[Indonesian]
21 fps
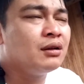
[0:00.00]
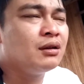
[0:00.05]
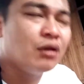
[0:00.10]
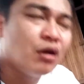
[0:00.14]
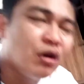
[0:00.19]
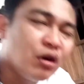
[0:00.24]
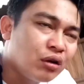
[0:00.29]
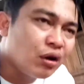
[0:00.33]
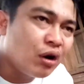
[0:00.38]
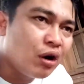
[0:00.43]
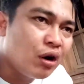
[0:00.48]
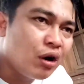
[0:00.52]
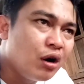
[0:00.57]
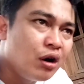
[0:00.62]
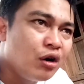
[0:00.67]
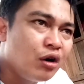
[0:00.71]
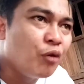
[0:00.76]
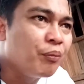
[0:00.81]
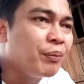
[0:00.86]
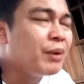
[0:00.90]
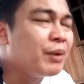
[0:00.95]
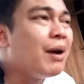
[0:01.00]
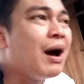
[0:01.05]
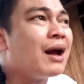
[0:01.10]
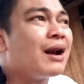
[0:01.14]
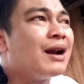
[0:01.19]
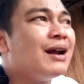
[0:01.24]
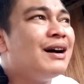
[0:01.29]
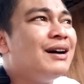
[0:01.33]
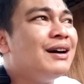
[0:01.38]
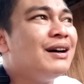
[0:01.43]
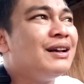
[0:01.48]
nongkrong ngopi
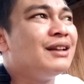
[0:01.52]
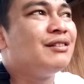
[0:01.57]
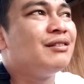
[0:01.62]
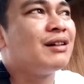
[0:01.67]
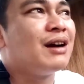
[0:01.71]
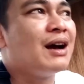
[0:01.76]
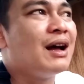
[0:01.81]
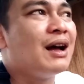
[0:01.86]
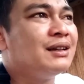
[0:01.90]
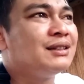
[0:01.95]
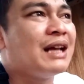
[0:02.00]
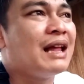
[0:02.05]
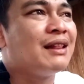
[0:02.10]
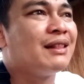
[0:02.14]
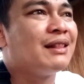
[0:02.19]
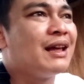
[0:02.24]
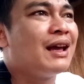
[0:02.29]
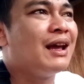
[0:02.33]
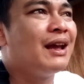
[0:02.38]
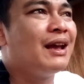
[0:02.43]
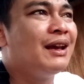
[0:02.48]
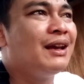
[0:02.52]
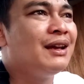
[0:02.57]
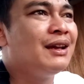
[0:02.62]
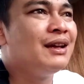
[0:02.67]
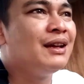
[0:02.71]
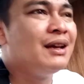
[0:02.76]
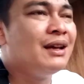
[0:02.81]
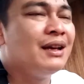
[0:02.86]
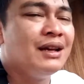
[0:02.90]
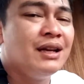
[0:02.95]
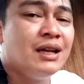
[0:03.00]
bareng gitu kan santai
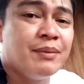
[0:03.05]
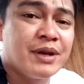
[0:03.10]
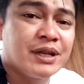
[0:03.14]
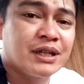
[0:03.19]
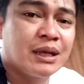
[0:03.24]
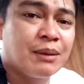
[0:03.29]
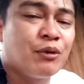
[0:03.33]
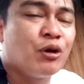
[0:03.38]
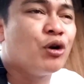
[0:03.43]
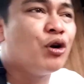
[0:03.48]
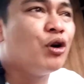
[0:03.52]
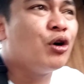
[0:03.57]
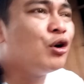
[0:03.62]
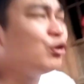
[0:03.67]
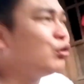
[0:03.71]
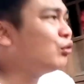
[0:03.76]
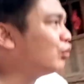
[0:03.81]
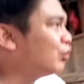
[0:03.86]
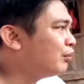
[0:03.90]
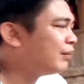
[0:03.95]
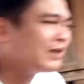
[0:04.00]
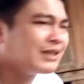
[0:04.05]
di basecamp Logodo dulu